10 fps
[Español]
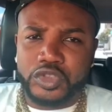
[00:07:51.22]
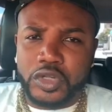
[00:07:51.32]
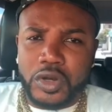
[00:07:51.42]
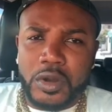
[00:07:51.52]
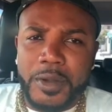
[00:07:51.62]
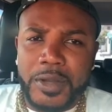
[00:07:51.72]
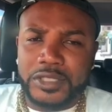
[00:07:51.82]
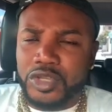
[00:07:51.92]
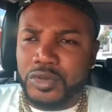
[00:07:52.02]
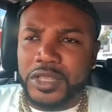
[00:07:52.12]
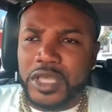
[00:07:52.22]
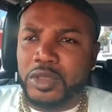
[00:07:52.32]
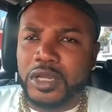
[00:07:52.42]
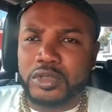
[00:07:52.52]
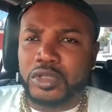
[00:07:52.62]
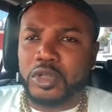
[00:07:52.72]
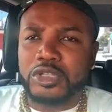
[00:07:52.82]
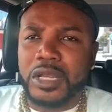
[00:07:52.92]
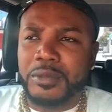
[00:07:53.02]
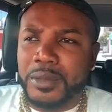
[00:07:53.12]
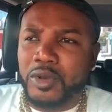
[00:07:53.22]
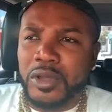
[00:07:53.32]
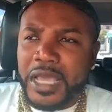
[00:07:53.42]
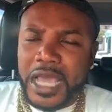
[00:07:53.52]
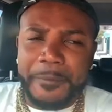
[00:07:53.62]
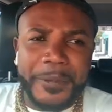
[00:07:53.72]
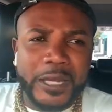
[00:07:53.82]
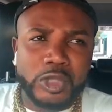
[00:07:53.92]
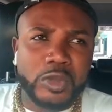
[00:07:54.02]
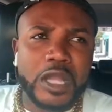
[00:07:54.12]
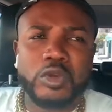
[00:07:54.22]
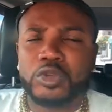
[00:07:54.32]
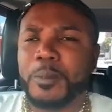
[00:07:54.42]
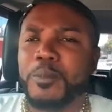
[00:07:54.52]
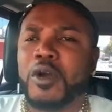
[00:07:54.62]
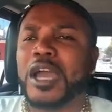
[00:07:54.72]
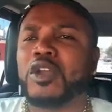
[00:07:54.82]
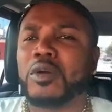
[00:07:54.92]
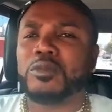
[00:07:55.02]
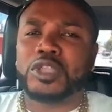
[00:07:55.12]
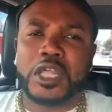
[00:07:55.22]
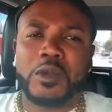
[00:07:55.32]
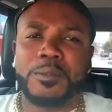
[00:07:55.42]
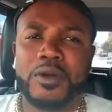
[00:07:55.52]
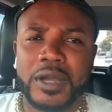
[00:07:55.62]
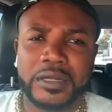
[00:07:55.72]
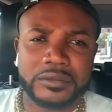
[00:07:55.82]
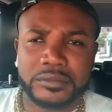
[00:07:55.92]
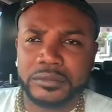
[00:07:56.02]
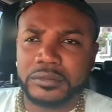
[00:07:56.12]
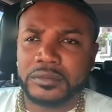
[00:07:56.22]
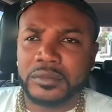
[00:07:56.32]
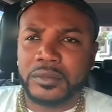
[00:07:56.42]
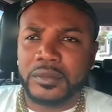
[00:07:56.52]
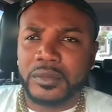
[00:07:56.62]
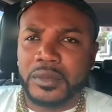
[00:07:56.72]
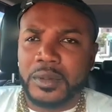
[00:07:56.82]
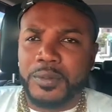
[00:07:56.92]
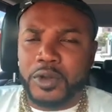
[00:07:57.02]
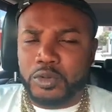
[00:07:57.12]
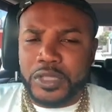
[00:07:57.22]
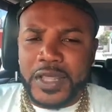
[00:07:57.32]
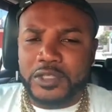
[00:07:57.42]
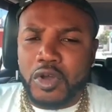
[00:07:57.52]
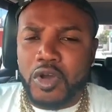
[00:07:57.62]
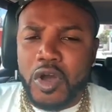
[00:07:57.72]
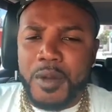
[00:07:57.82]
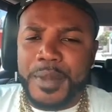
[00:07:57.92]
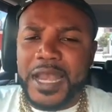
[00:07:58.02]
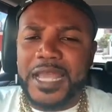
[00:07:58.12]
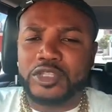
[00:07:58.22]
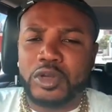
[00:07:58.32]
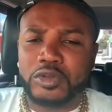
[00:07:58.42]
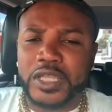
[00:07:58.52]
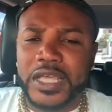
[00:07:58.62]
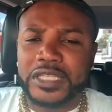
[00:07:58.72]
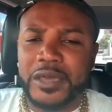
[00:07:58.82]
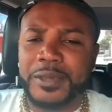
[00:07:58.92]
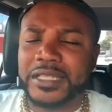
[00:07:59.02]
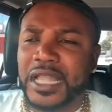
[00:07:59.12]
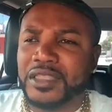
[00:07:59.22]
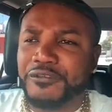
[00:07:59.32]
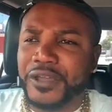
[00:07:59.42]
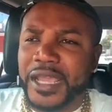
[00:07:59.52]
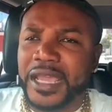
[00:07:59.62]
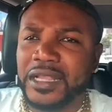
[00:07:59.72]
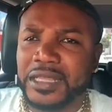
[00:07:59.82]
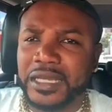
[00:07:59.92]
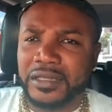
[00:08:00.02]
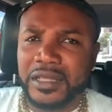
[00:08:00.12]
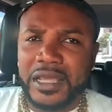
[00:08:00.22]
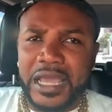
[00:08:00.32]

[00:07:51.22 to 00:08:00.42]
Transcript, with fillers: Yo no lo veo así. Yo entiendo que nosotros servimos espíritu de luz, póngalo como ustedes lo pongan porque ustedes son hombres, el hecho que ustedes se vistan diferente,